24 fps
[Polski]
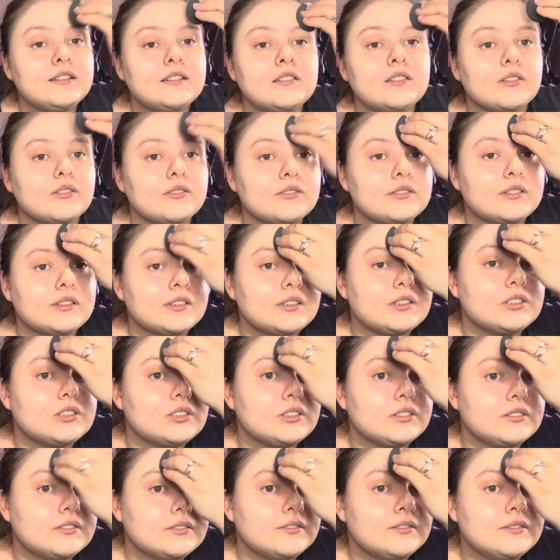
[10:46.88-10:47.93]
No,
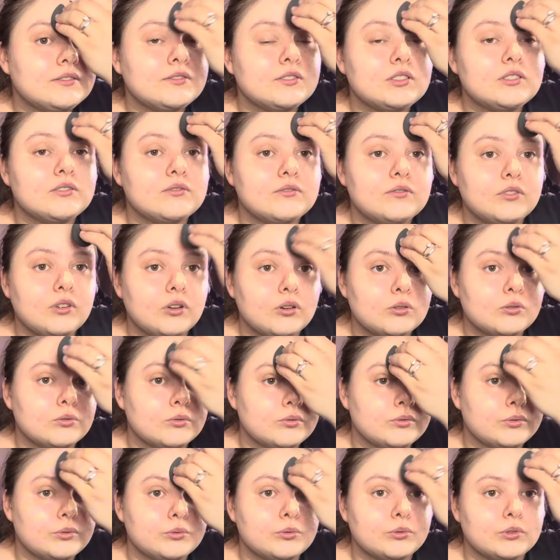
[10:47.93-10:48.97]
także w tym vlogu,
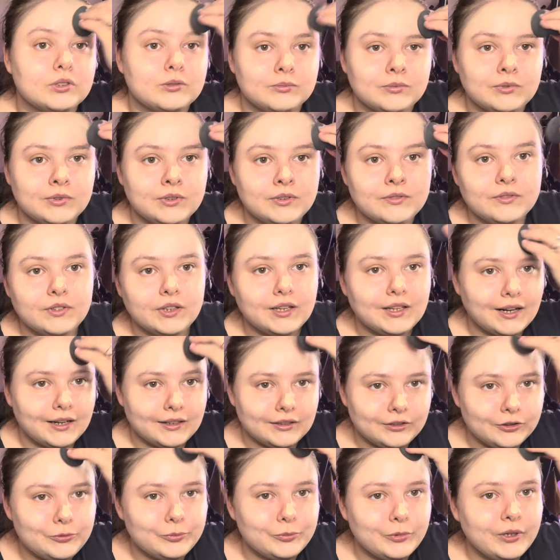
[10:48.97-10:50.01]
w którym
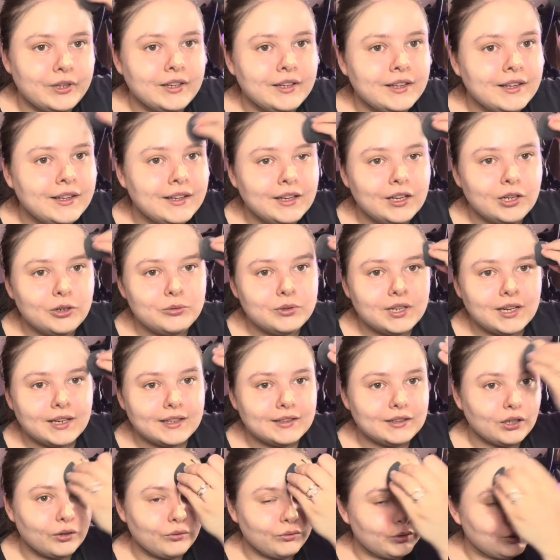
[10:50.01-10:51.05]
wygraliśmy
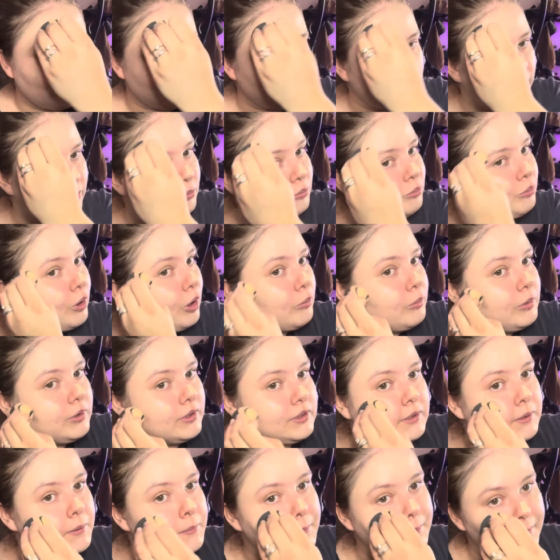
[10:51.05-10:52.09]
weekendowy
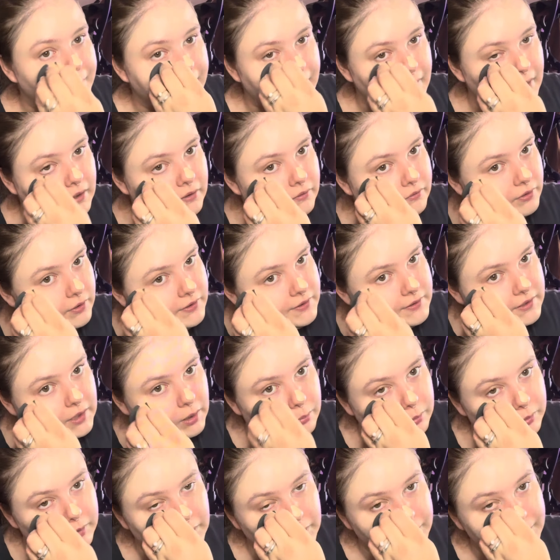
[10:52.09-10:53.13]
pobyt w
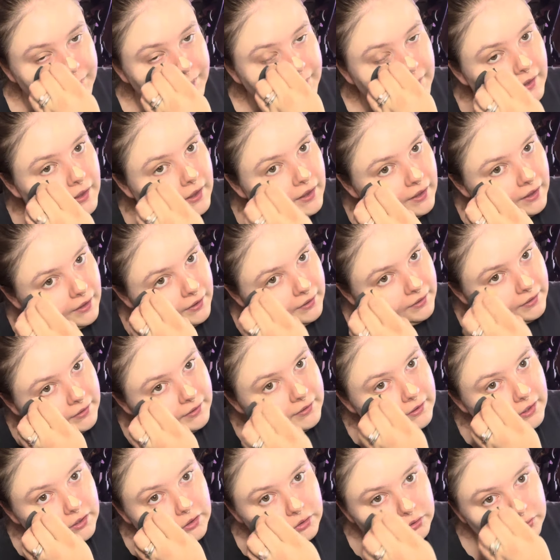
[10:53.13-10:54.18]
Istebnej
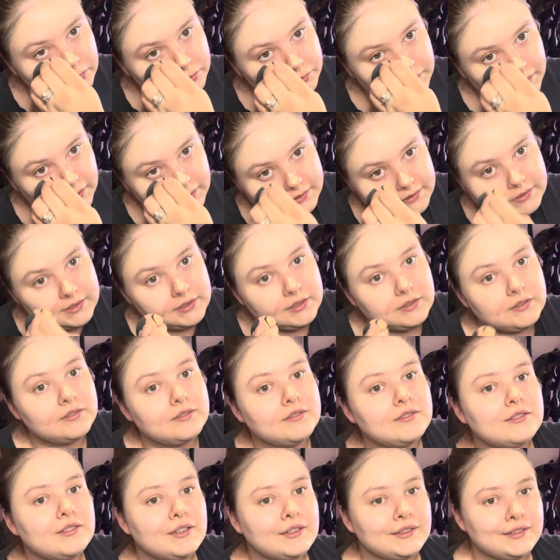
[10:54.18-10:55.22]
jako tacy
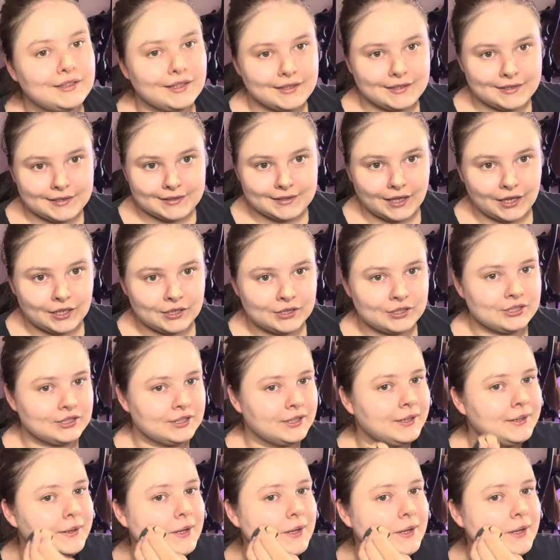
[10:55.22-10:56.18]
testerzy.